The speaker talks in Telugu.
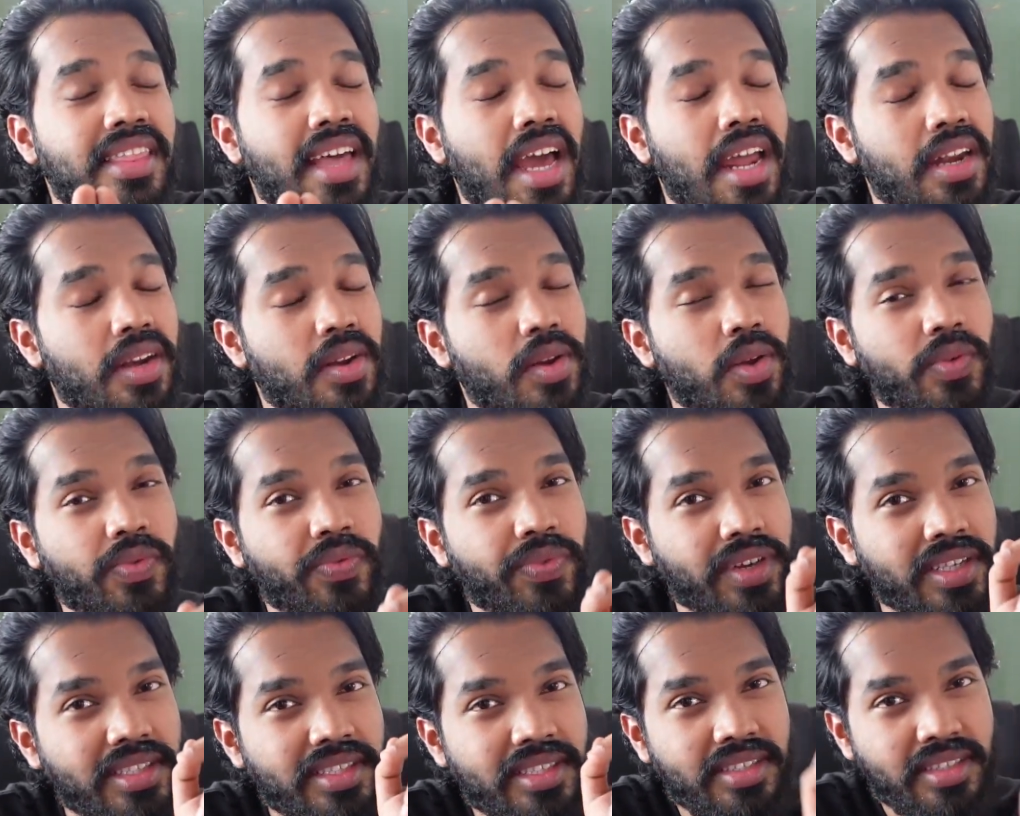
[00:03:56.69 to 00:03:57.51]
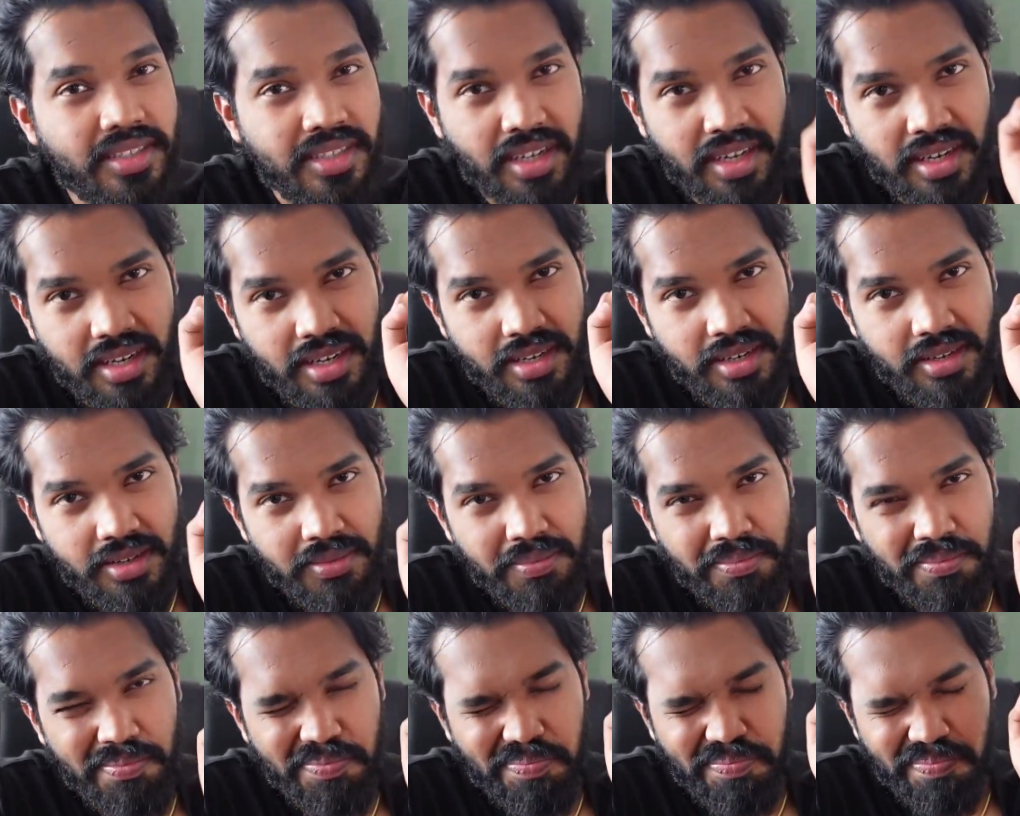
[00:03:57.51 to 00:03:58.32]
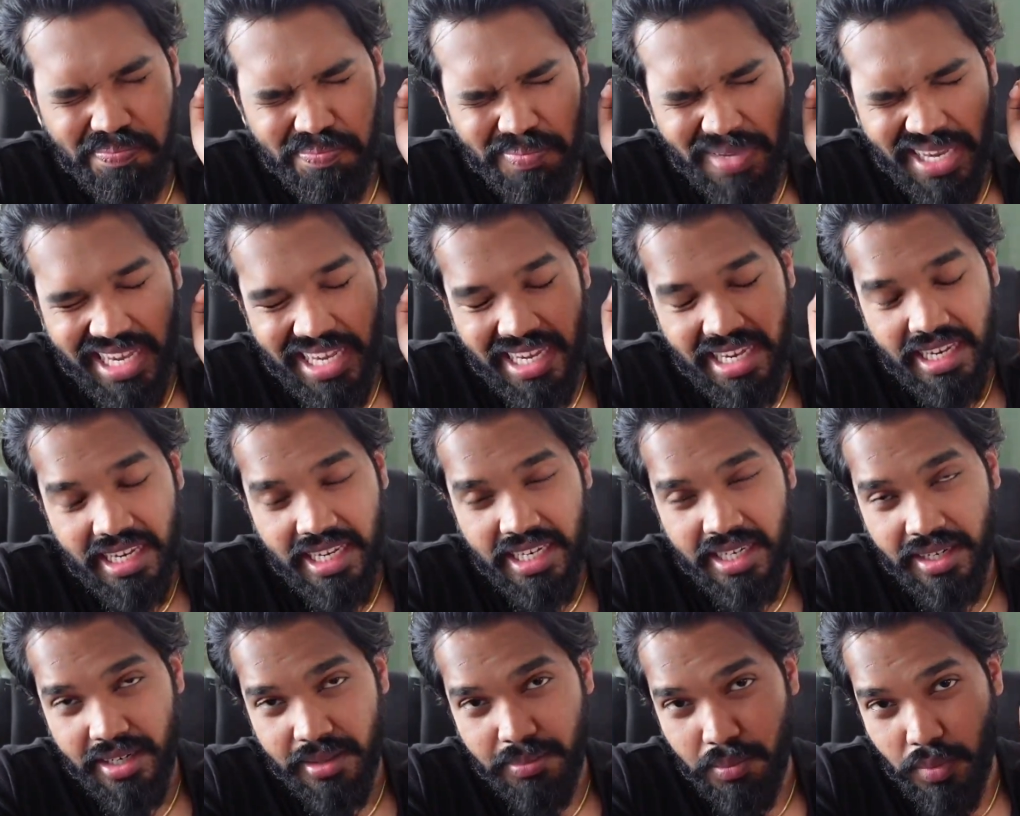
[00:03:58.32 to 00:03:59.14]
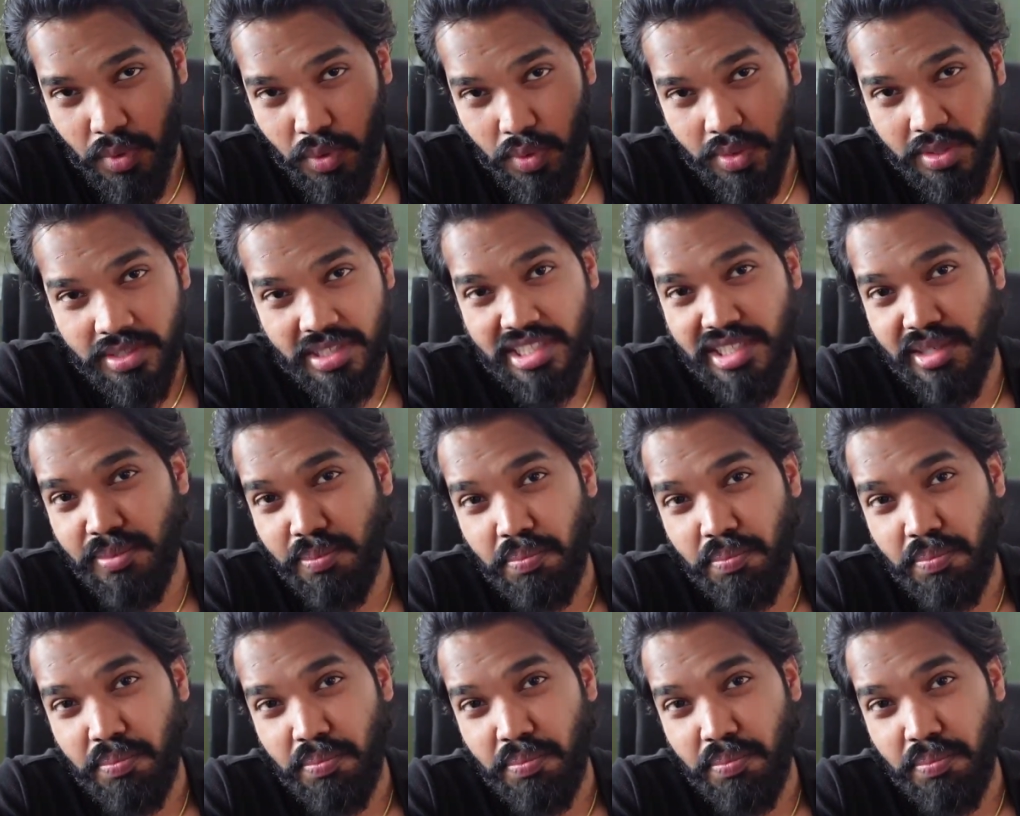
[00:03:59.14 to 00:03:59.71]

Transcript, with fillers: దాంట్లో ఫస్ట్ మెయిన్ మోస్ట్